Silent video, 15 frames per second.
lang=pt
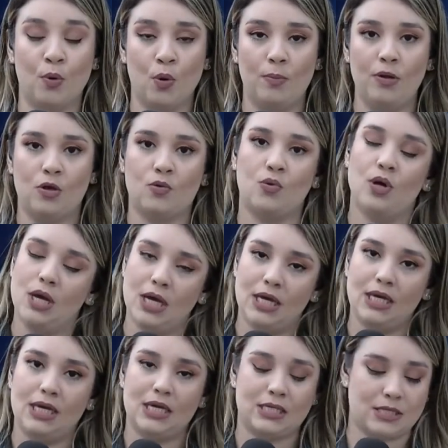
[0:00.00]
público
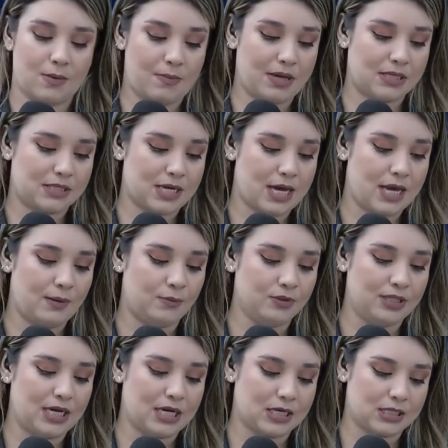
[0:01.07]
e receber essa
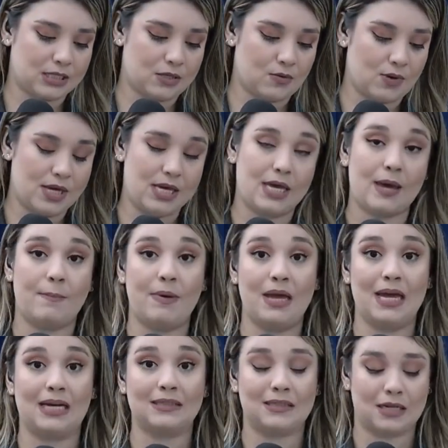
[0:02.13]
remuneração aí que é
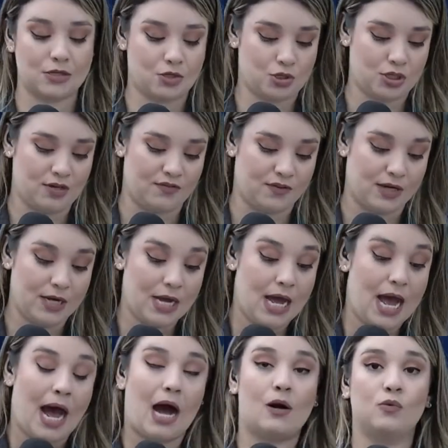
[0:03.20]
bem atrativa.
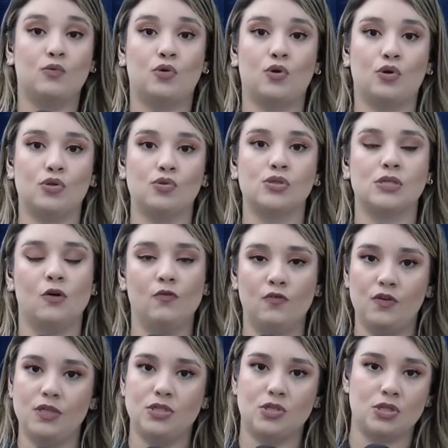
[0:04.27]
Ao todo são
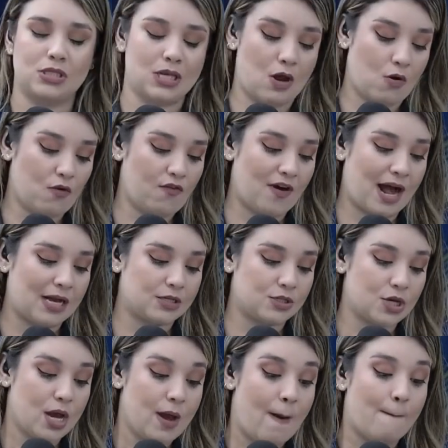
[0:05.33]
25
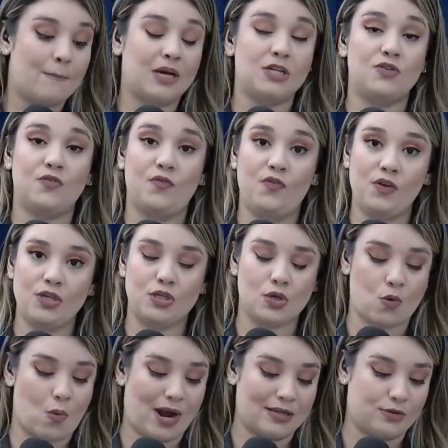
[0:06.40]
vagas, mas
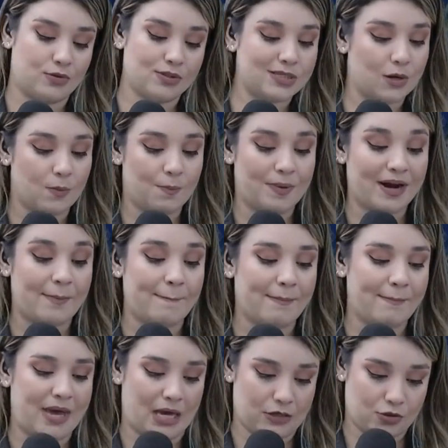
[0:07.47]
24 são para
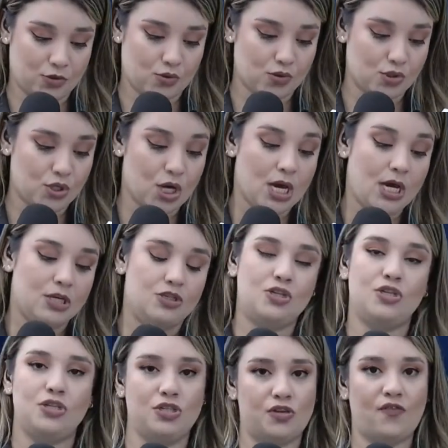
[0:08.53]
médicos
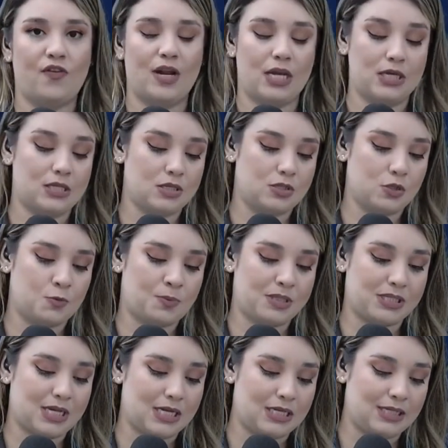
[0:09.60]
de diferentes
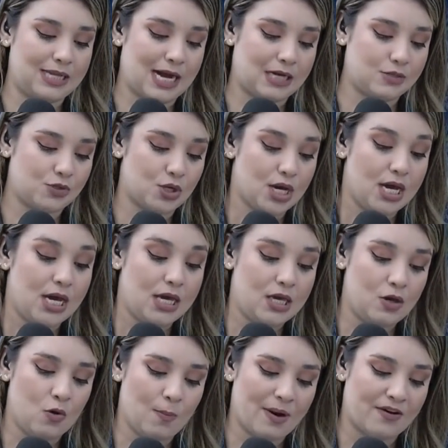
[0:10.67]
especialidades
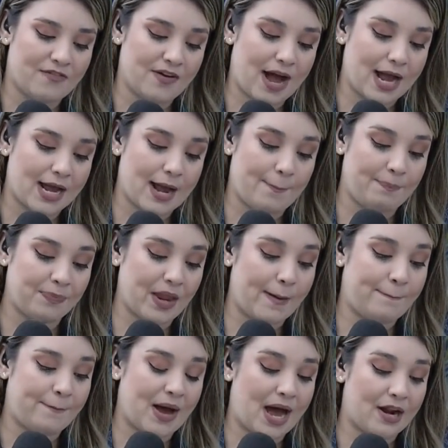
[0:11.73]
e uma vaga
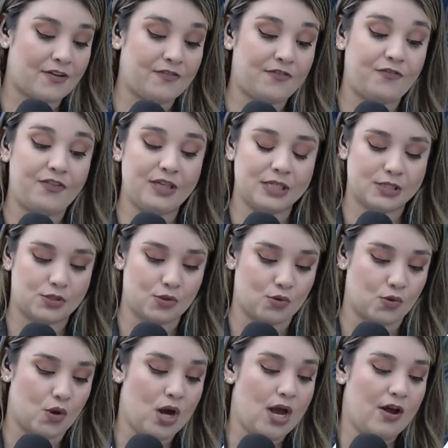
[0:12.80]
é para
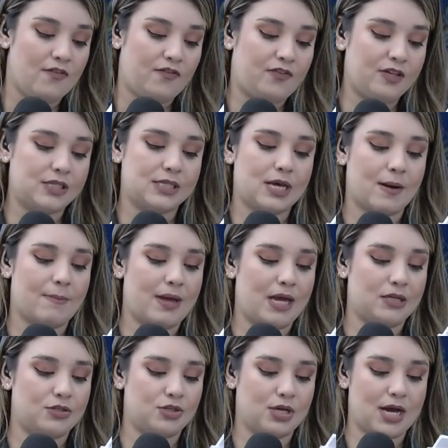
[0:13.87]
físico, física
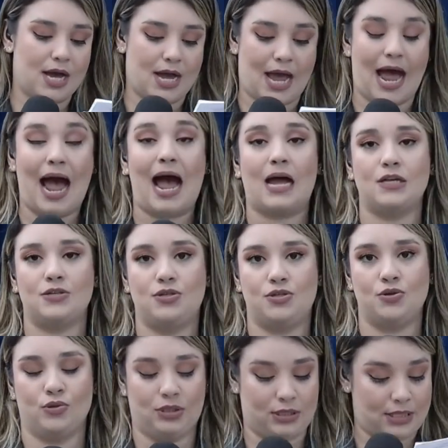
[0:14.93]
médica,
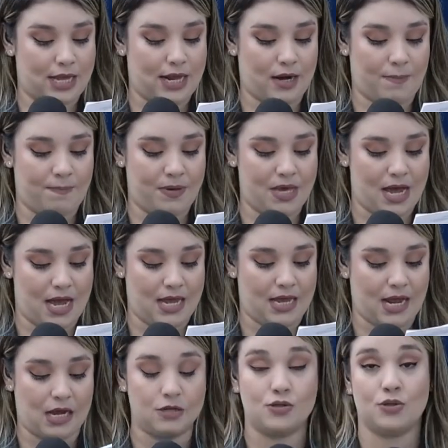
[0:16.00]
radioterapia em
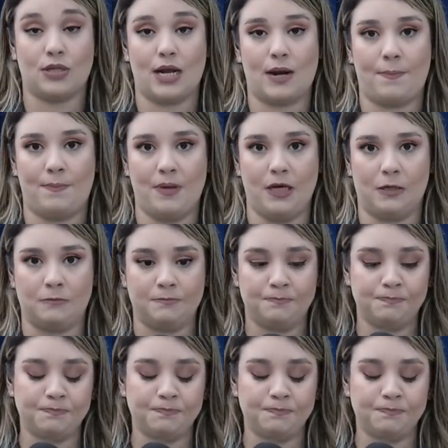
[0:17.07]
radioterapia.